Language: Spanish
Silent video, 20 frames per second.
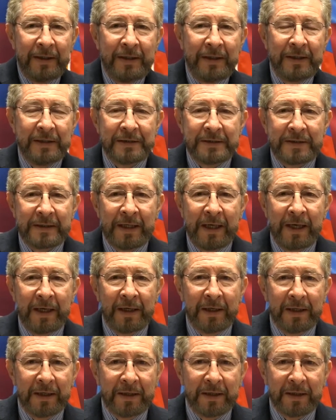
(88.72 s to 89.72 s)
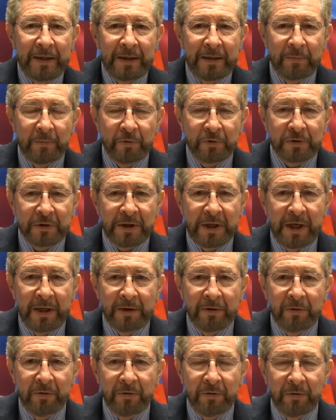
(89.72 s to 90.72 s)
y están eh,
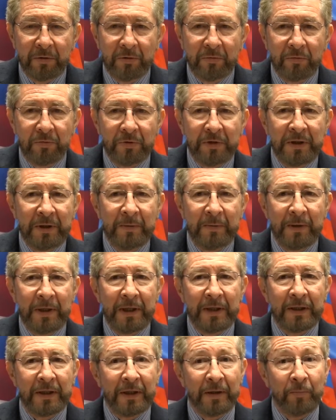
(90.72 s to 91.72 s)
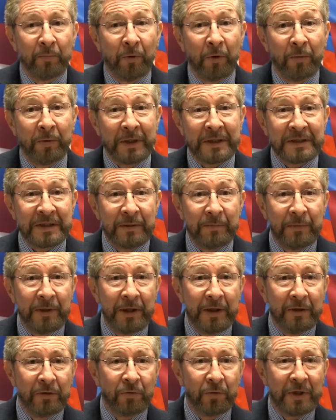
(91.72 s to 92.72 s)
mostrando un nivel de
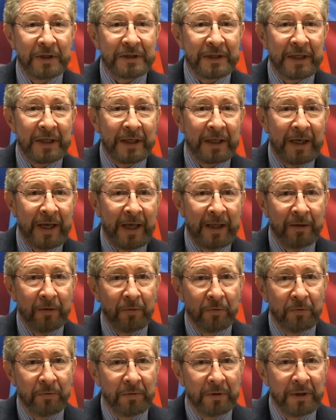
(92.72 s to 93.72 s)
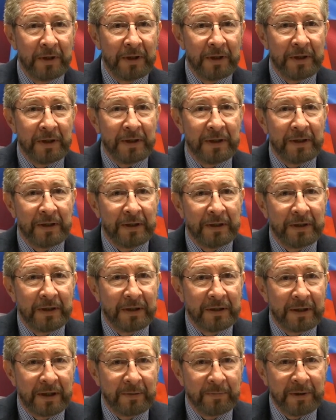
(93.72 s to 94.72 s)
empobrecimiento acelerado en
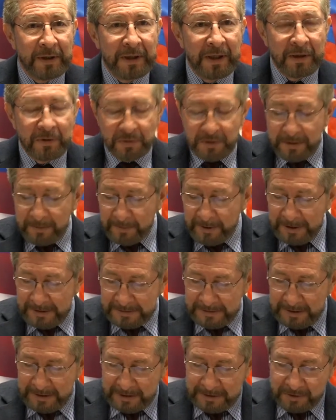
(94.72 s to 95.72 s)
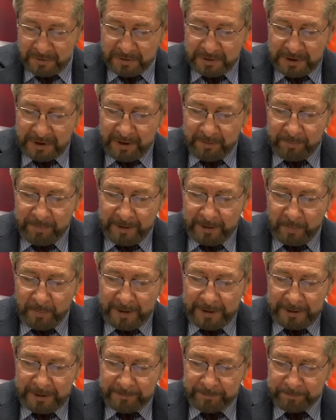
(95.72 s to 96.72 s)
determinados niveles de la sociedad
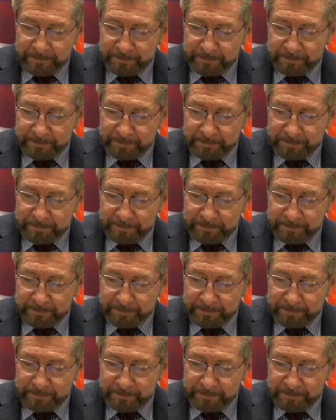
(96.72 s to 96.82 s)
peruana.